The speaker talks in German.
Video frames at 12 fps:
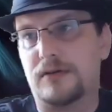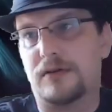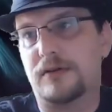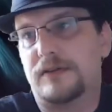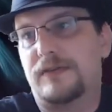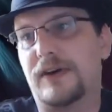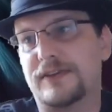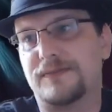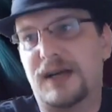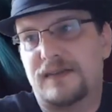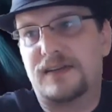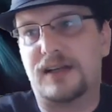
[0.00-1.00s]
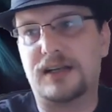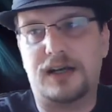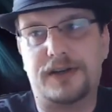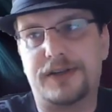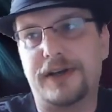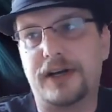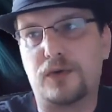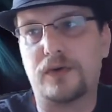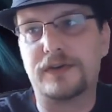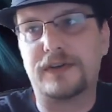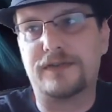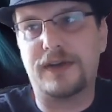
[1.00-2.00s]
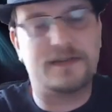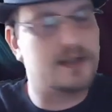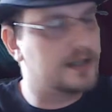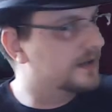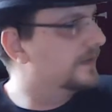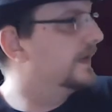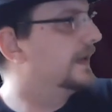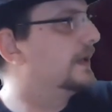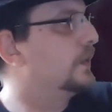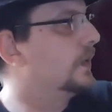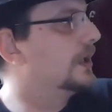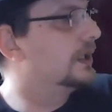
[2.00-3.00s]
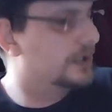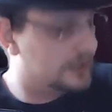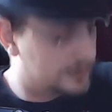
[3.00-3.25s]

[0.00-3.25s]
Und was machen sie danach? Ja, großes Fenster, denken sich, cool,